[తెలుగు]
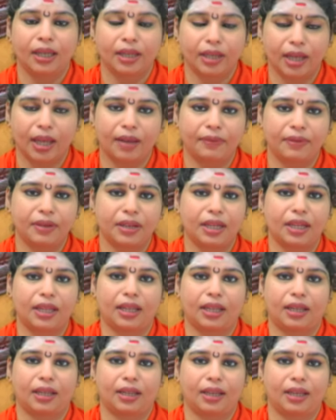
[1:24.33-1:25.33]
ఏమిటి
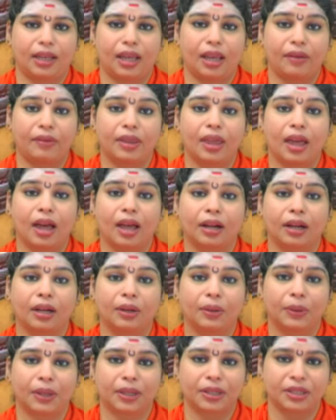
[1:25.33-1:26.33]
ఏ
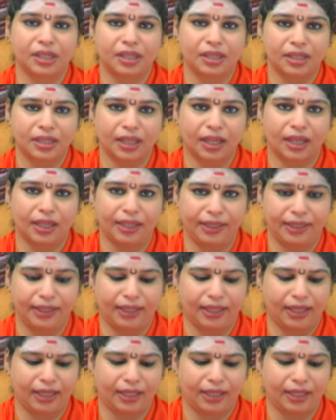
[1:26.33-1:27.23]
విధానంలో అర్చించాలి